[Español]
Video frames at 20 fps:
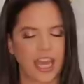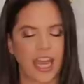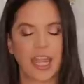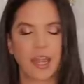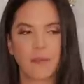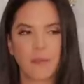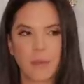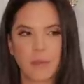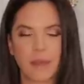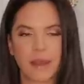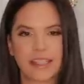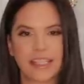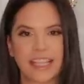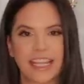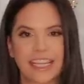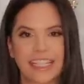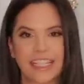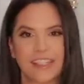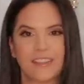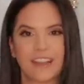Ay, en mi país se
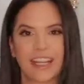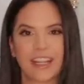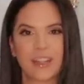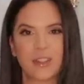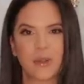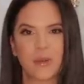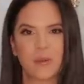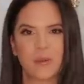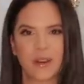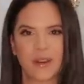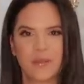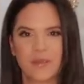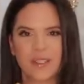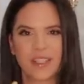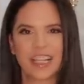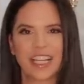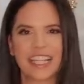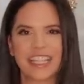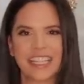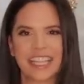le dice bajichupa. ¿Cómo
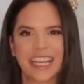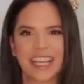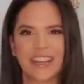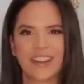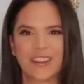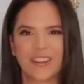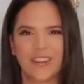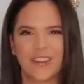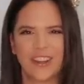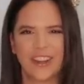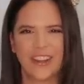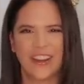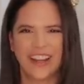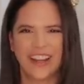se le dice en el tuyo?